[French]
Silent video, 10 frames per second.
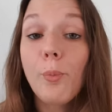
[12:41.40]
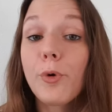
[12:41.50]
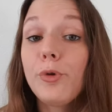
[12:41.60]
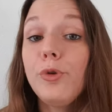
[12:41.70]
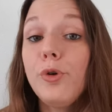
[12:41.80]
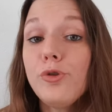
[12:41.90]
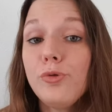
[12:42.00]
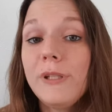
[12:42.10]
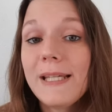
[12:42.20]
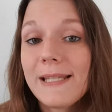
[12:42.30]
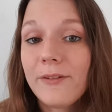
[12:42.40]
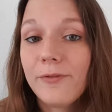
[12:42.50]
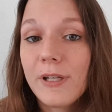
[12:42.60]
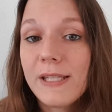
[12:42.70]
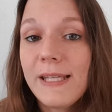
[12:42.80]
Bruneau soutient cette
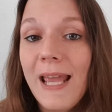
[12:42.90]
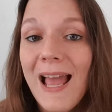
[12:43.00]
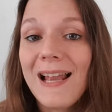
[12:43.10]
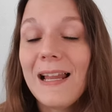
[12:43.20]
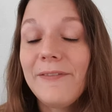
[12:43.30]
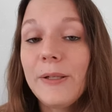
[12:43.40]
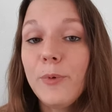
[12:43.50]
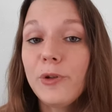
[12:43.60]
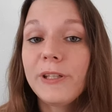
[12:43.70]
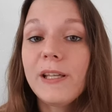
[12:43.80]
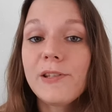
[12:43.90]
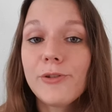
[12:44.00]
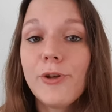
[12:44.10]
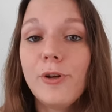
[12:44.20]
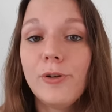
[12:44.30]
fois-ci l'avènement d'un
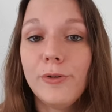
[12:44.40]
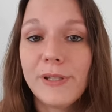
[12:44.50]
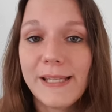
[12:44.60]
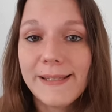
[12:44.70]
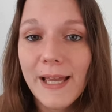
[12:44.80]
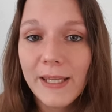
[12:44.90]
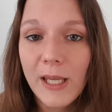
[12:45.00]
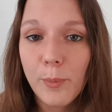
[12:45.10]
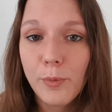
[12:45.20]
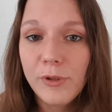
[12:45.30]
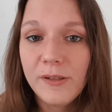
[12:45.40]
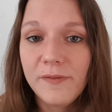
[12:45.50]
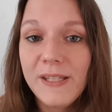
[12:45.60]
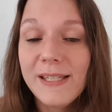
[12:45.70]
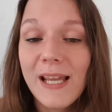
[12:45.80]
seul de ses
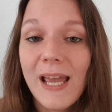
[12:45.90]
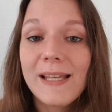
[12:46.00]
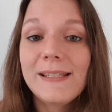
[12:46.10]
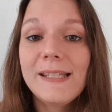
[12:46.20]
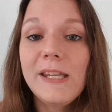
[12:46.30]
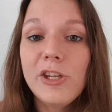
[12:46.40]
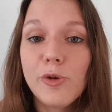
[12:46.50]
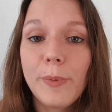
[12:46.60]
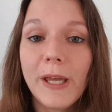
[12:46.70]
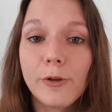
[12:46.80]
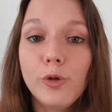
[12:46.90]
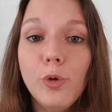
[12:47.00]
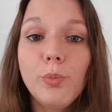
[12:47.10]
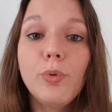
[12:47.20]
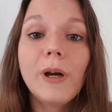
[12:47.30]
arrière-petits-fils, Sigebert II,
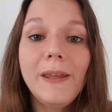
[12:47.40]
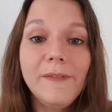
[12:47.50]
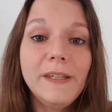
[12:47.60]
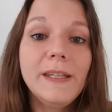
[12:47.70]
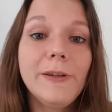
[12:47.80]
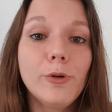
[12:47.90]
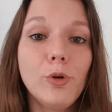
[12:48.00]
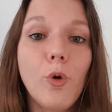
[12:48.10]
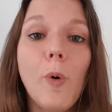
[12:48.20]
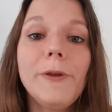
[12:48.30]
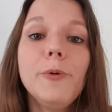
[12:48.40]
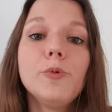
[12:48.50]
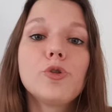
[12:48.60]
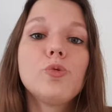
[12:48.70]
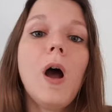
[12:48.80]
pour éviter que le royaume
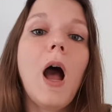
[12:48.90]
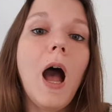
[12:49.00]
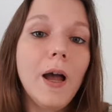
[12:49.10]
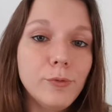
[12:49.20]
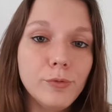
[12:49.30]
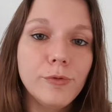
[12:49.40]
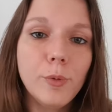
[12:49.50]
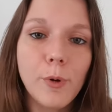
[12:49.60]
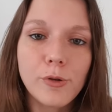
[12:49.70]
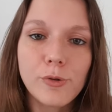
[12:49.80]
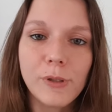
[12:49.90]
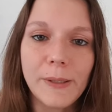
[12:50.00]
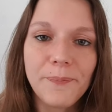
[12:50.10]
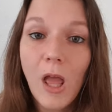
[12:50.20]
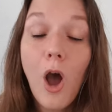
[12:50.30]
ne soit à nouveau
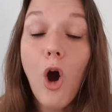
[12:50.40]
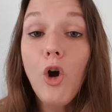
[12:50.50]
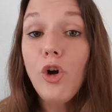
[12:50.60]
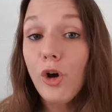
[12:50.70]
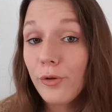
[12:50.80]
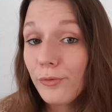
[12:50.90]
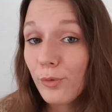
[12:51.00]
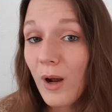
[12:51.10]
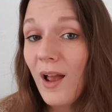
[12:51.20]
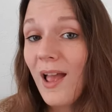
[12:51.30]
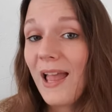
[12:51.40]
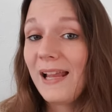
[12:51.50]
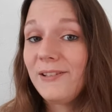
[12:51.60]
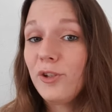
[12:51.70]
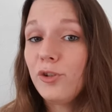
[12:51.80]
morcelé. Encore une fois,
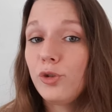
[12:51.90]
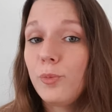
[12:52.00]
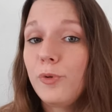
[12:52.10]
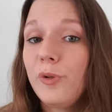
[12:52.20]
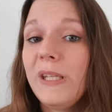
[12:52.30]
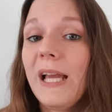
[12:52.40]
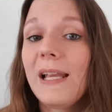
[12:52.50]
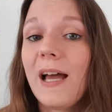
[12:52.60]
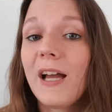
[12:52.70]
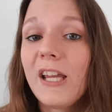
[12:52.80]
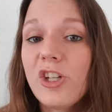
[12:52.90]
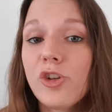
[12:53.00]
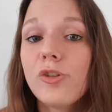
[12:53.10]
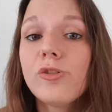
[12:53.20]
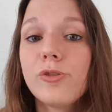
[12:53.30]
elle tente d'obtenir la
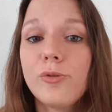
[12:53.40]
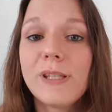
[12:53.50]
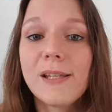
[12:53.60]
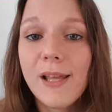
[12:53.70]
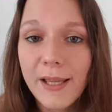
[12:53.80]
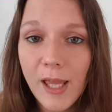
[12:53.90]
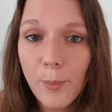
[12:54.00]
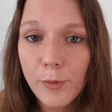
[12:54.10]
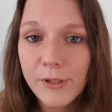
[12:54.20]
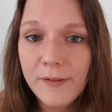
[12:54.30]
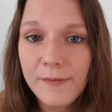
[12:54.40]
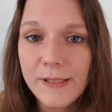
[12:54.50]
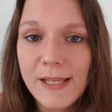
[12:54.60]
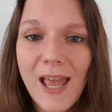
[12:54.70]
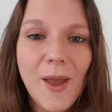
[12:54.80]
régence de ses
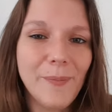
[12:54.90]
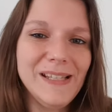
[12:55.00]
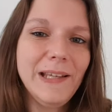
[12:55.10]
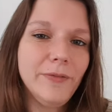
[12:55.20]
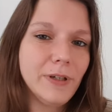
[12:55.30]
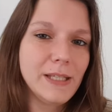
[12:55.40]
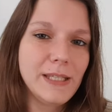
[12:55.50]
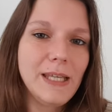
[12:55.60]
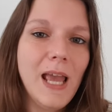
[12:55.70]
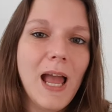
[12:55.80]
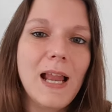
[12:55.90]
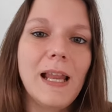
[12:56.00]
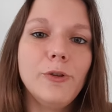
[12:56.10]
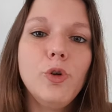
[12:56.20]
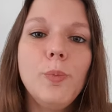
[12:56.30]
arrière-petits-fils. Mais cette fois-ci,
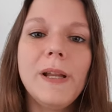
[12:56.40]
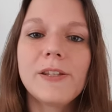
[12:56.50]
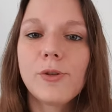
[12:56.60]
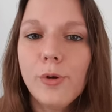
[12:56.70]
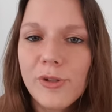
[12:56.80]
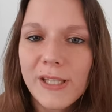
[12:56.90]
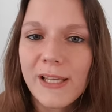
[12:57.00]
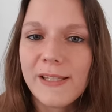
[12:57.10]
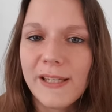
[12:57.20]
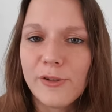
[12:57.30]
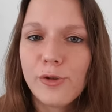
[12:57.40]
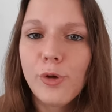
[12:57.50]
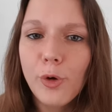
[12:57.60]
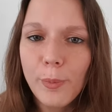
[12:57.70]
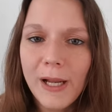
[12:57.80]
la noblesse austrasienne se
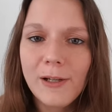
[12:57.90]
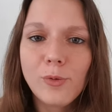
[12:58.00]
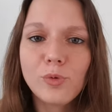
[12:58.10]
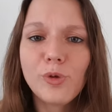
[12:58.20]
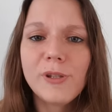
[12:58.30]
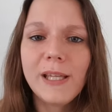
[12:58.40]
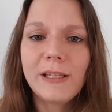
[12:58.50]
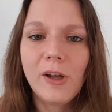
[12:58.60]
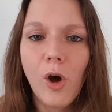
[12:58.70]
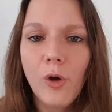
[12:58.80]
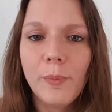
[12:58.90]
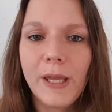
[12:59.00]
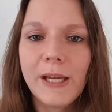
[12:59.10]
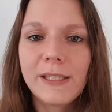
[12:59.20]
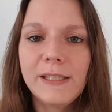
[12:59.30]
rebelle contre cette
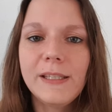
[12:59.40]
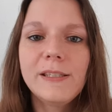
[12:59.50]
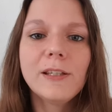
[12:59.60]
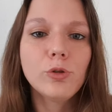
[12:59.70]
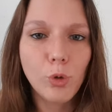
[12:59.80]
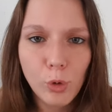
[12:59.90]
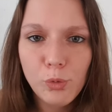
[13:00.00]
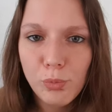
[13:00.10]
grand-mère qui détient trop de